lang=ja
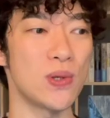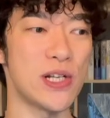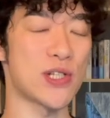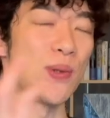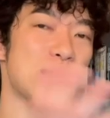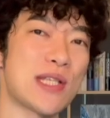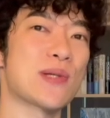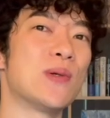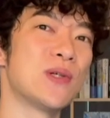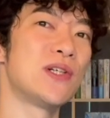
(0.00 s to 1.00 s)
ごい超
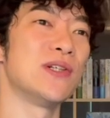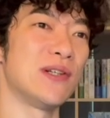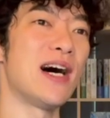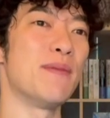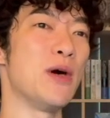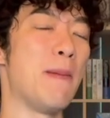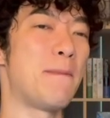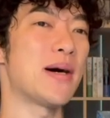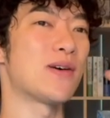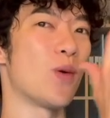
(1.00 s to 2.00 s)
絶高級なもう一
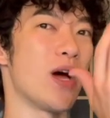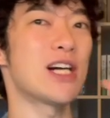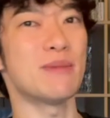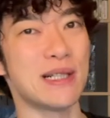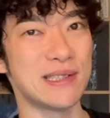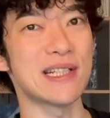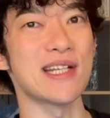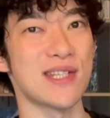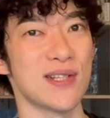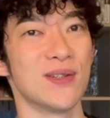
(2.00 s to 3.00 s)
泊500万ぐらいする